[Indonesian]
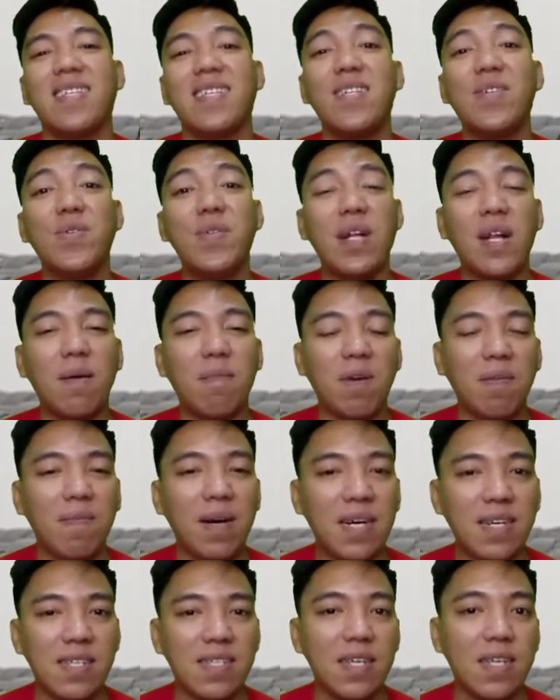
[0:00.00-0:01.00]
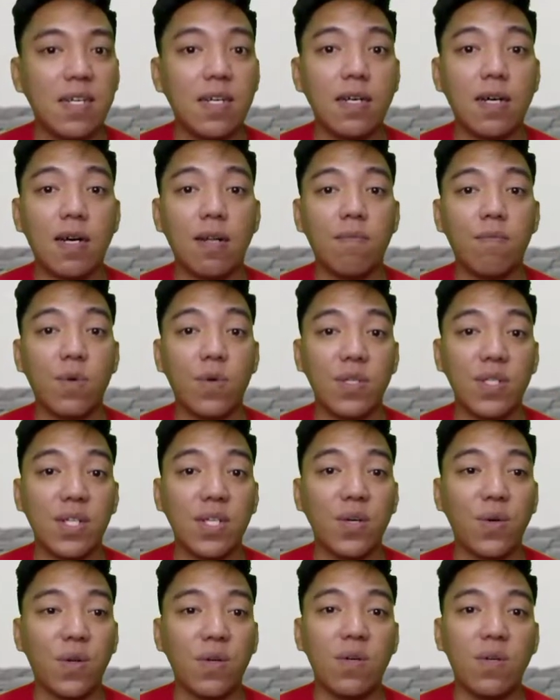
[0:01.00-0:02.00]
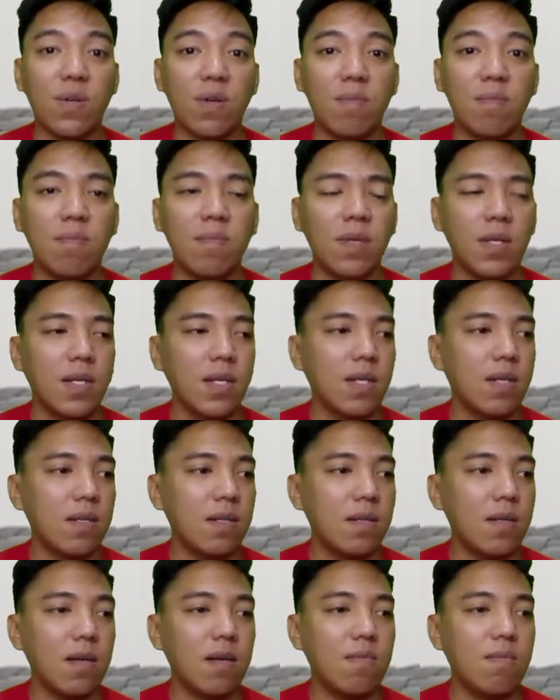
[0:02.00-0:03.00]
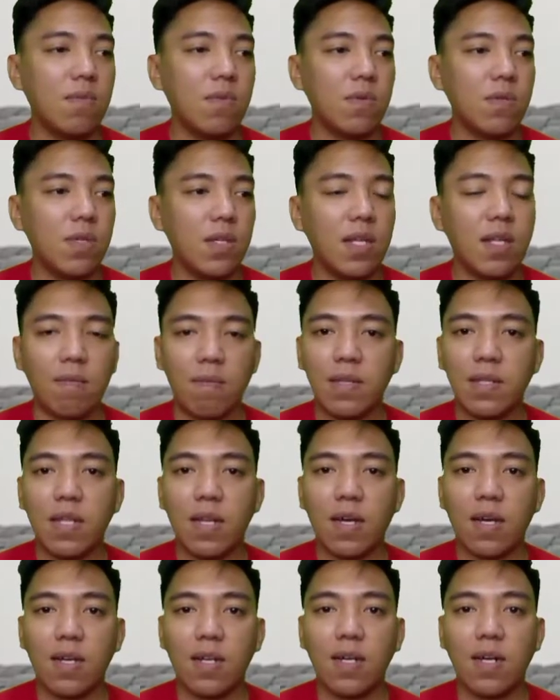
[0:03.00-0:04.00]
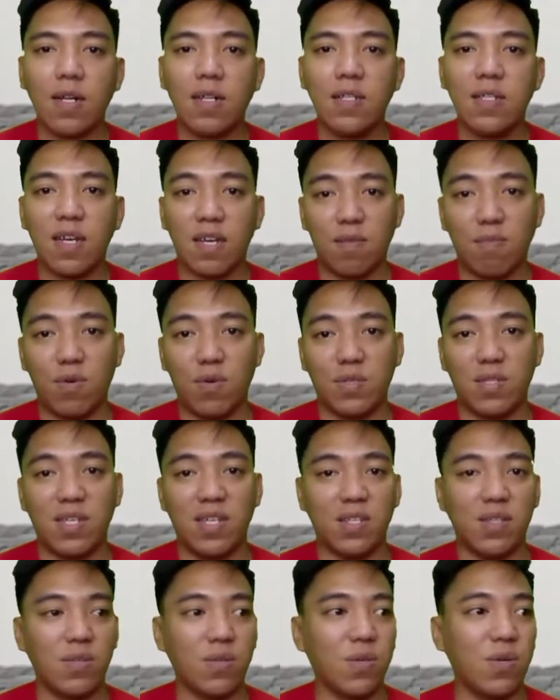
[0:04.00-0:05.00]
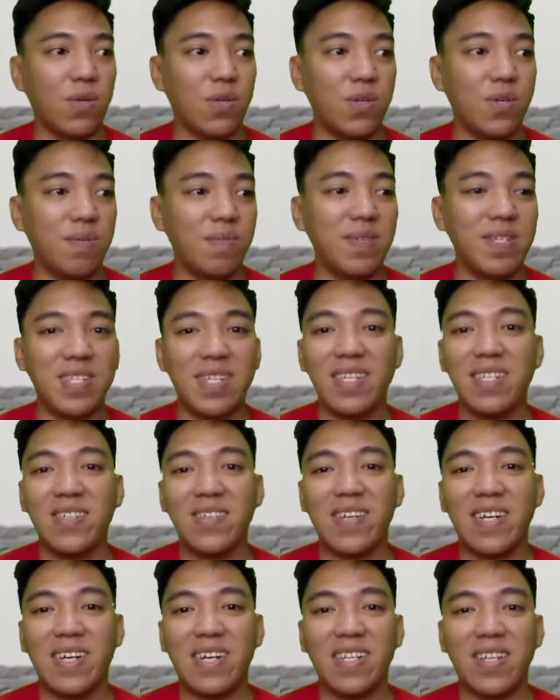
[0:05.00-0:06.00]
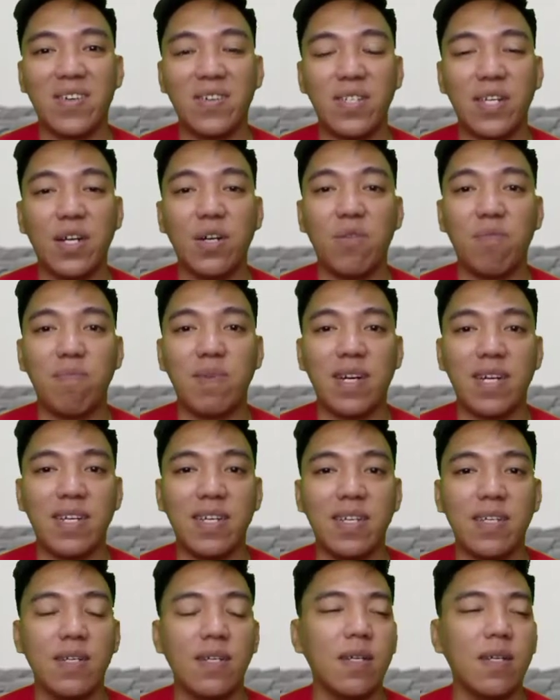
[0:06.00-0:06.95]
Jadi udah lama banget saya nggak unboxing kondom dan mungkin emang terakhir kali saya unboxing itu kondom ya saya juga nggak tahu saya lupa ya.